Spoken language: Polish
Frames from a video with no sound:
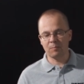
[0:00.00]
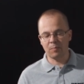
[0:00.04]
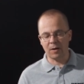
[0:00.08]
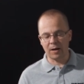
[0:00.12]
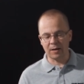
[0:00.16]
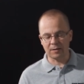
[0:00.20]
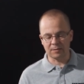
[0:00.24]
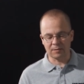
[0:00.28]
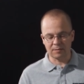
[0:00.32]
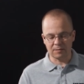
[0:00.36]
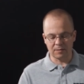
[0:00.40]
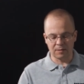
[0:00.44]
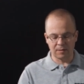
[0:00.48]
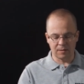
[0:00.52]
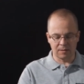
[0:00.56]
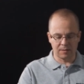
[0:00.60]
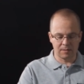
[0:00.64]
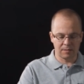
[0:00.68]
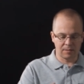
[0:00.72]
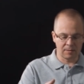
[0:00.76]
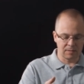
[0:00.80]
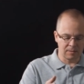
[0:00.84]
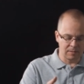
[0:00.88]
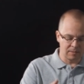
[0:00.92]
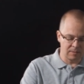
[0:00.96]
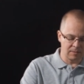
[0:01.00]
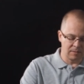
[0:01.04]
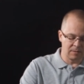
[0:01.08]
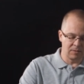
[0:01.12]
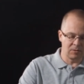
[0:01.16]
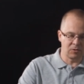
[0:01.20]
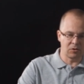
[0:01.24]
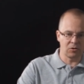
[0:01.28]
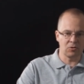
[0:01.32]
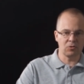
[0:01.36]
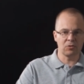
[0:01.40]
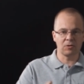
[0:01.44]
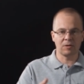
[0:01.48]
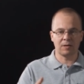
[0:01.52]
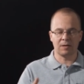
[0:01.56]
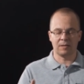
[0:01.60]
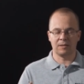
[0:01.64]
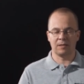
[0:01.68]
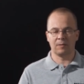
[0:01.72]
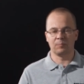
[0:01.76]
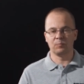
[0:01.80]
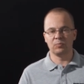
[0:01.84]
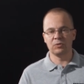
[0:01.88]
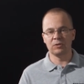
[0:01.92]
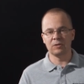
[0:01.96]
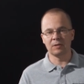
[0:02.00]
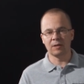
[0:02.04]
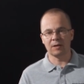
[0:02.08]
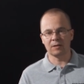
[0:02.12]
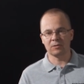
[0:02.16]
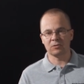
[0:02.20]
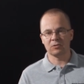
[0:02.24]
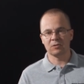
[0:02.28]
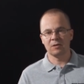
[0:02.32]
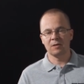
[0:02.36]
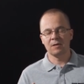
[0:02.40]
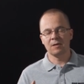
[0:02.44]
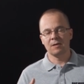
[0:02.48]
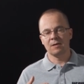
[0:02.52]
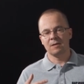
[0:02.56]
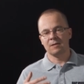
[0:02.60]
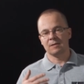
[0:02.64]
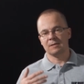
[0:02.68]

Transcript: pasek, e, rolka, napinacz,